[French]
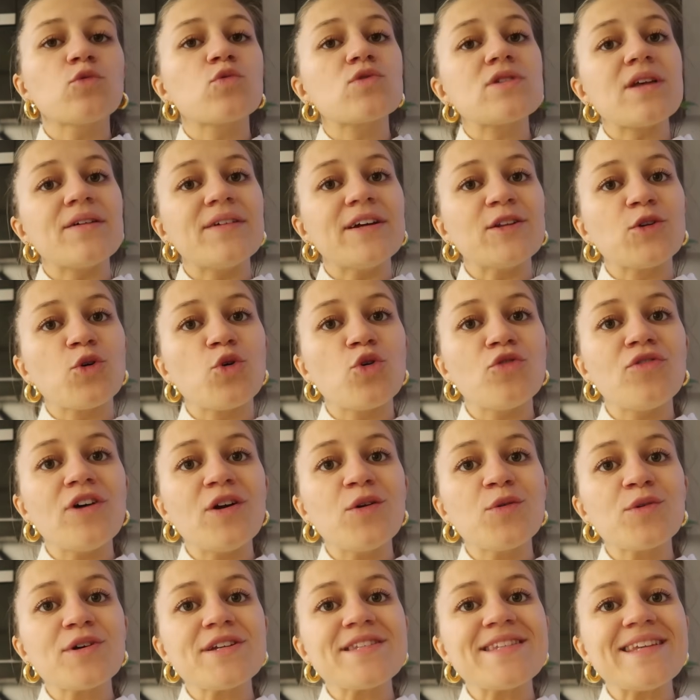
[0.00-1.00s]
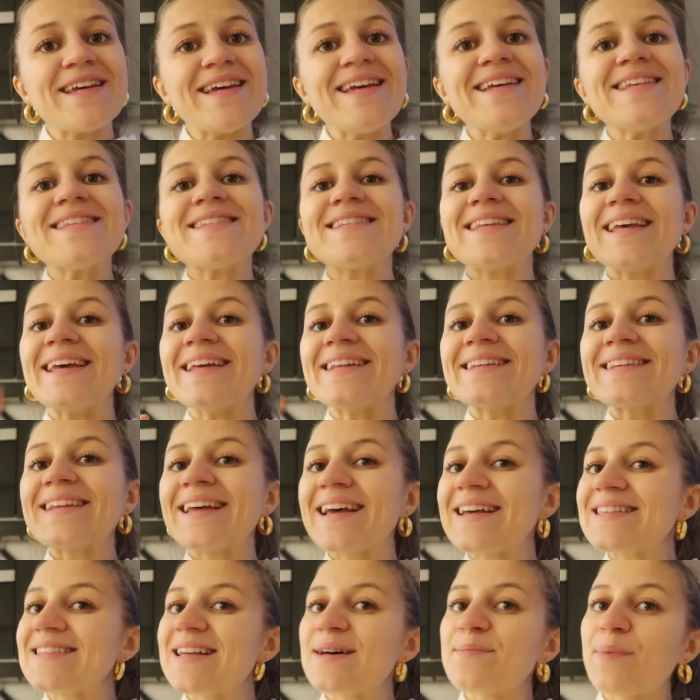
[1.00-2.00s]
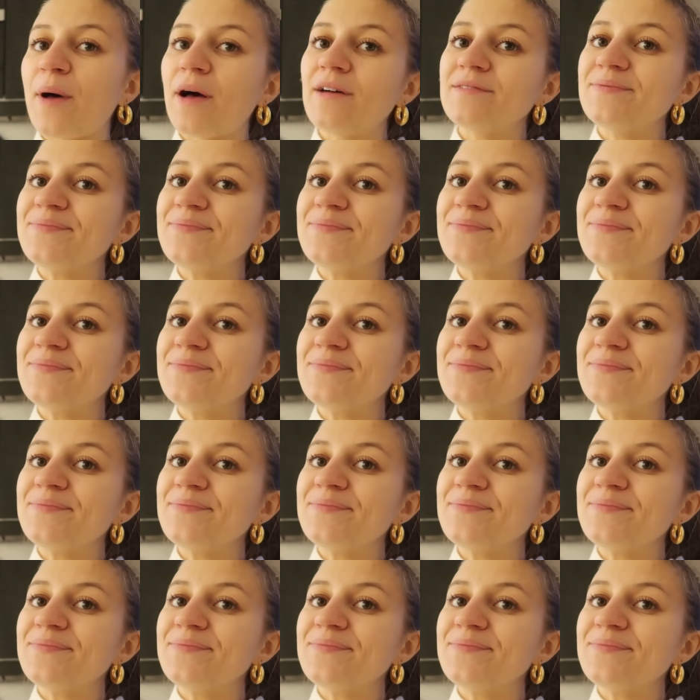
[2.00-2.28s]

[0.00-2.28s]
Donc ça va être revalorisé, c'est très sympa.